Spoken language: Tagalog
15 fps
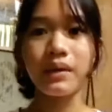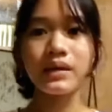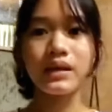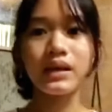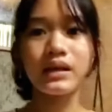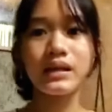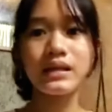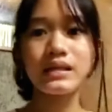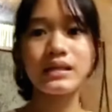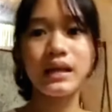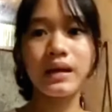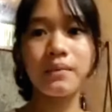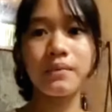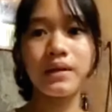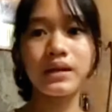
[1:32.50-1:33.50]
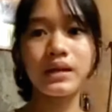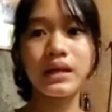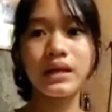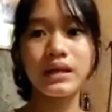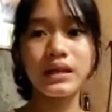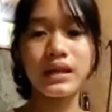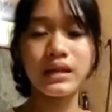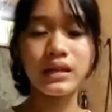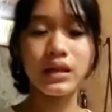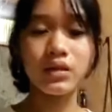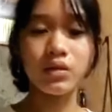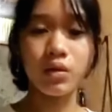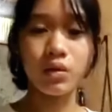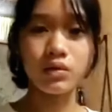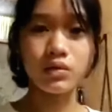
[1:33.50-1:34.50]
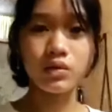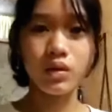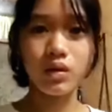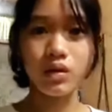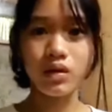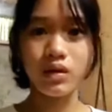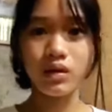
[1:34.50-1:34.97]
maging isang magiting na doktor